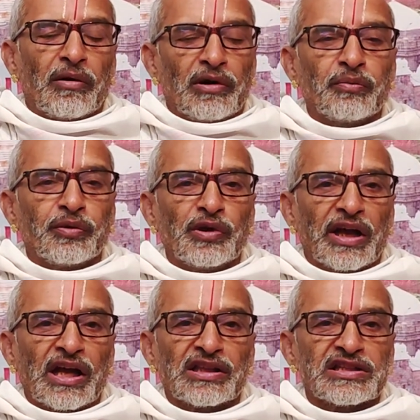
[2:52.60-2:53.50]
పవడింపు
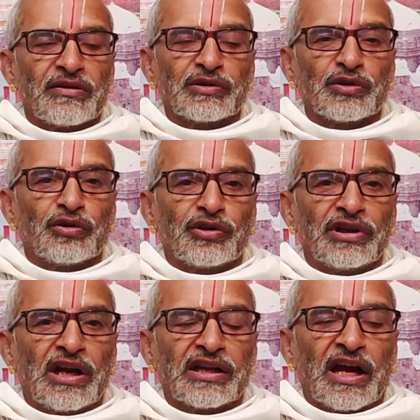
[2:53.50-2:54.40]
ఏకాంత సేవతో
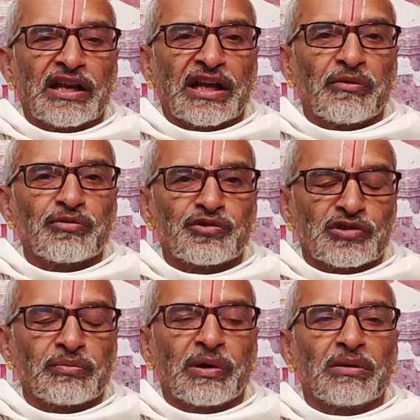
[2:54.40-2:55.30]
ఈనాటి కార్యక్రమం
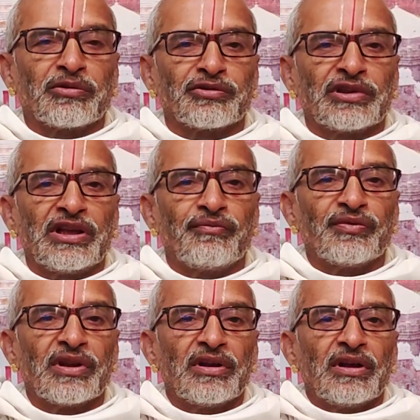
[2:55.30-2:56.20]
సుసంపన్నమవుతుంది
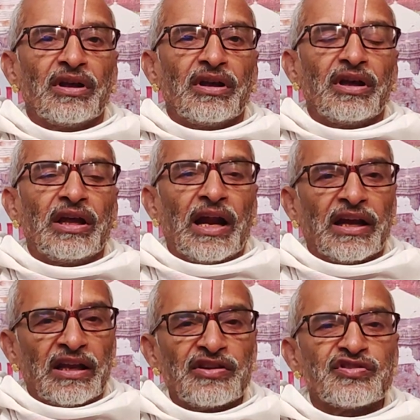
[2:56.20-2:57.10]

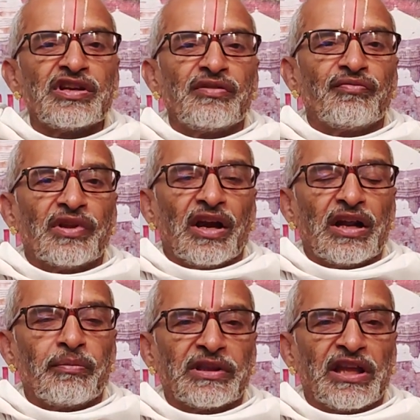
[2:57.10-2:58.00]
ఈనాటి నుంచి
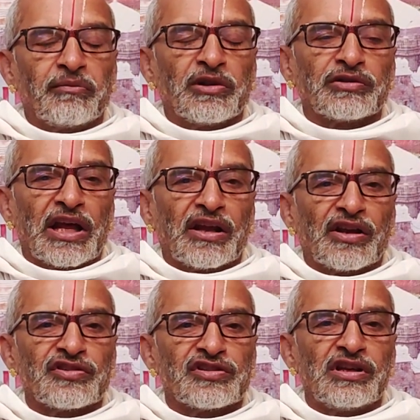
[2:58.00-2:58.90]
అంటే పద్దెనిమిదవ
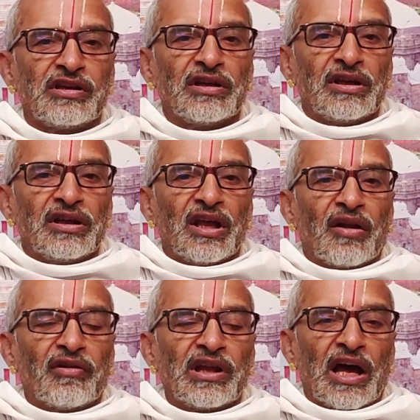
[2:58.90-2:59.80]
తారీఖు నుంచి
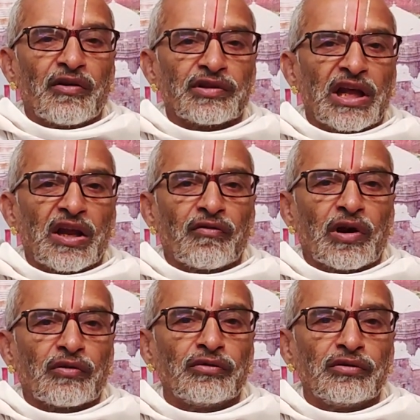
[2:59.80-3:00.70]
ఇరవై ఆరవ తారీఖు
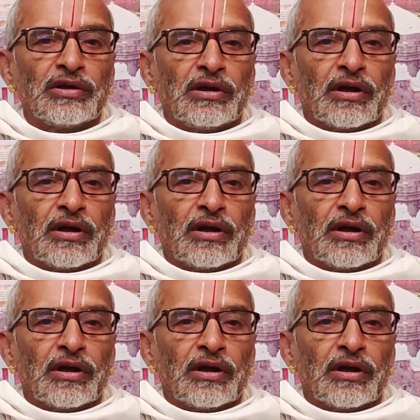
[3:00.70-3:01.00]
వరకు